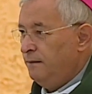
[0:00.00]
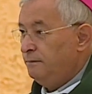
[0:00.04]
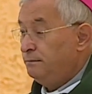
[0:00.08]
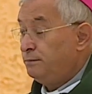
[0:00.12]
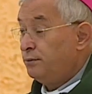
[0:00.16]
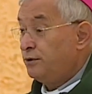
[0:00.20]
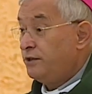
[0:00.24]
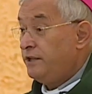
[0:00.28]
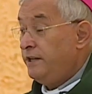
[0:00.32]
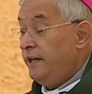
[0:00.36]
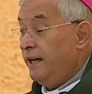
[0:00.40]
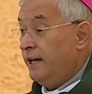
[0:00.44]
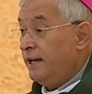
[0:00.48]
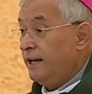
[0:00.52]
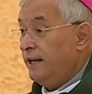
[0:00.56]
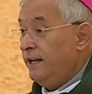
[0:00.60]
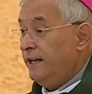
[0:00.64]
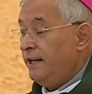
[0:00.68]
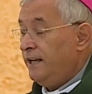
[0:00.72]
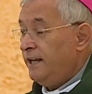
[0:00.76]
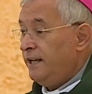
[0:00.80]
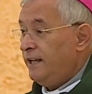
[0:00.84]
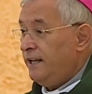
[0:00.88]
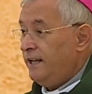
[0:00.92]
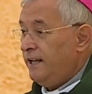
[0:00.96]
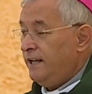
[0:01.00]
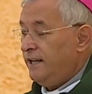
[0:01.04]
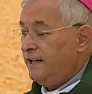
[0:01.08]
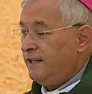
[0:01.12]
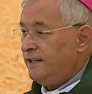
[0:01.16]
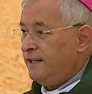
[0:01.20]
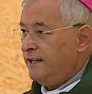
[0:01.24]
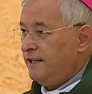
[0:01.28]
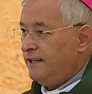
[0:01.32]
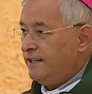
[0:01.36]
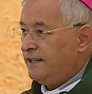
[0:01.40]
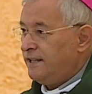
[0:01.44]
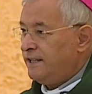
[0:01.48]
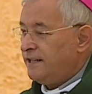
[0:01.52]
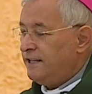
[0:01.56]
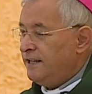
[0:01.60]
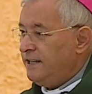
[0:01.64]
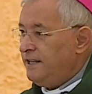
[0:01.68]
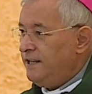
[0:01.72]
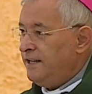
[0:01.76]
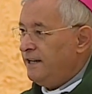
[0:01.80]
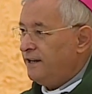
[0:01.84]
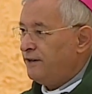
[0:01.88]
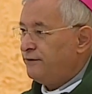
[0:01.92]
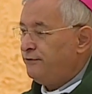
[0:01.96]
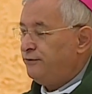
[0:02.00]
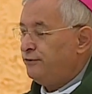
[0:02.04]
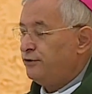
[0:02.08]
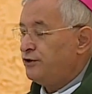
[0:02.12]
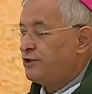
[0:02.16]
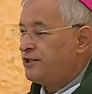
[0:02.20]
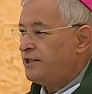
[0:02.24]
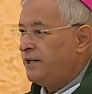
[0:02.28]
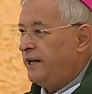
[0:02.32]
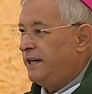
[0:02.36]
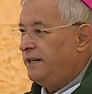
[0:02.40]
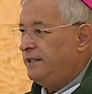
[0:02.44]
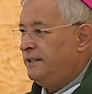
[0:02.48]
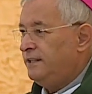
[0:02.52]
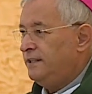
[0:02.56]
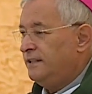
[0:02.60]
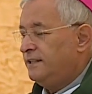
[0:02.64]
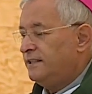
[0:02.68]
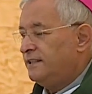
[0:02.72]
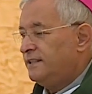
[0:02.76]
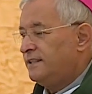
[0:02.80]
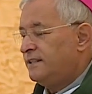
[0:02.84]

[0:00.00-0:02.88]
porque ela queria que fossem